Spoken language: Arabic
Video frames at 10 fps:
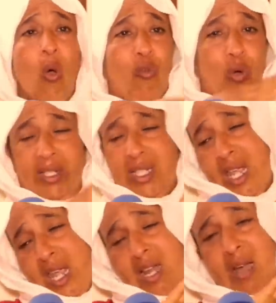وفي واحد
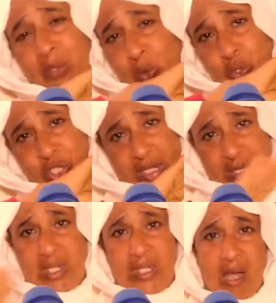الحاله ما نقولش لك
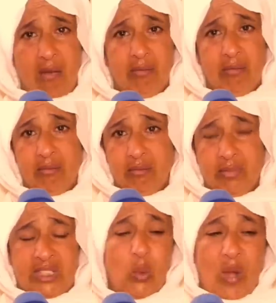عليها
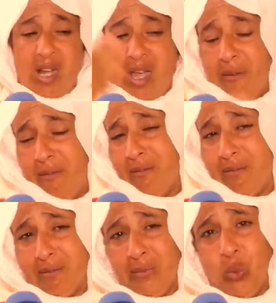بسروالها
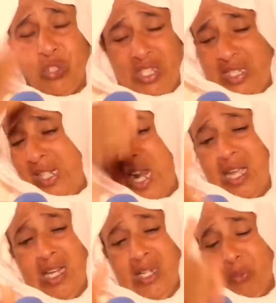نقولش لك عليها
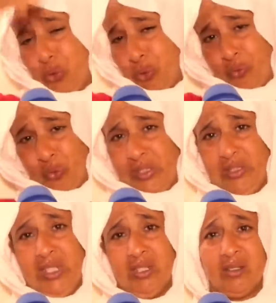قلبو شوفو كي
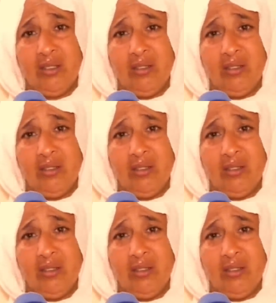داير